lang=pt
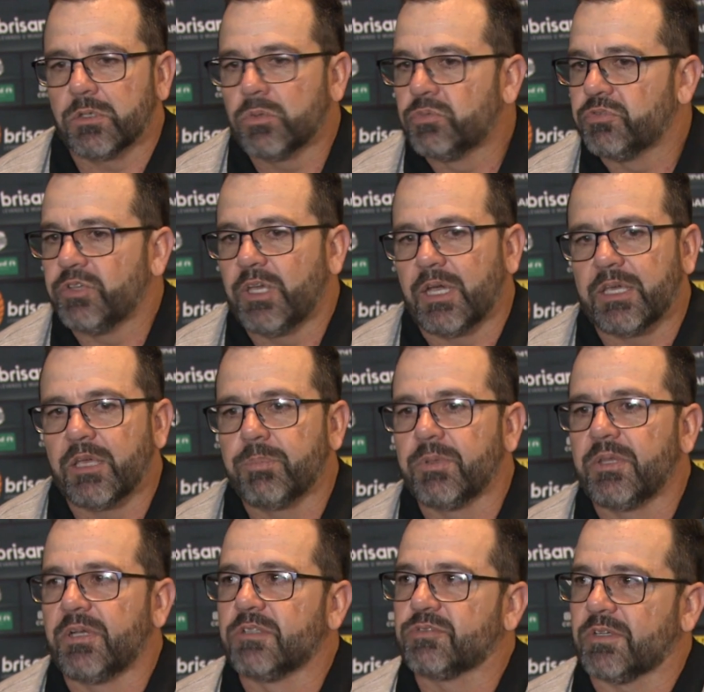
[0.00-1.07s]
Eu não vi a equipe
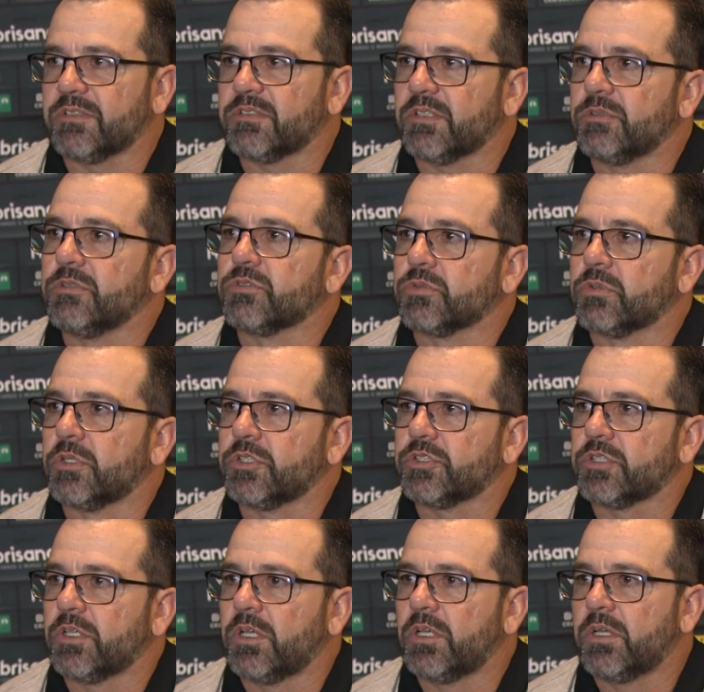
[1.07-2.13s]
deles fazendo isso hoje.